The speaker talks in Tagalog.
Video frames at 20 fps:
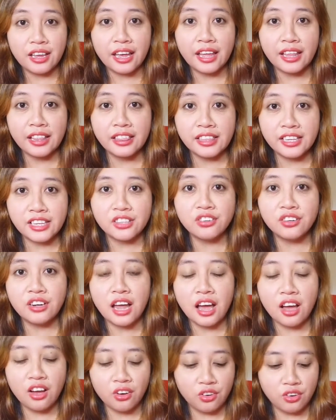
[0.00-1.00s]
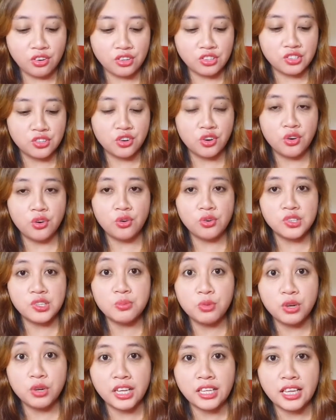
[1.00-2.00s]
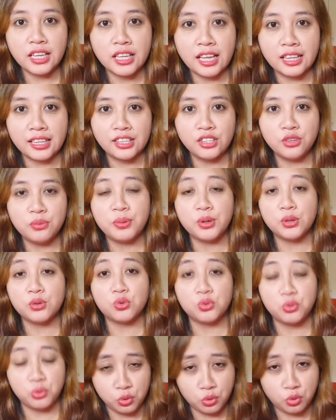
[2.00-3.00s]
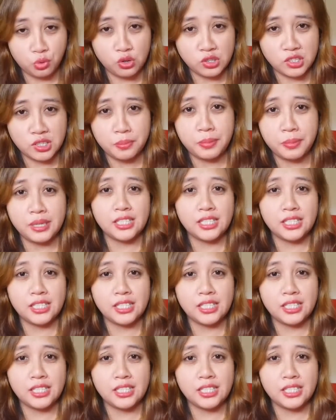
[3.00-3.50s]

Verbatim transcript: and dito na ako. So simulan na natin yung pagtuturo ko sa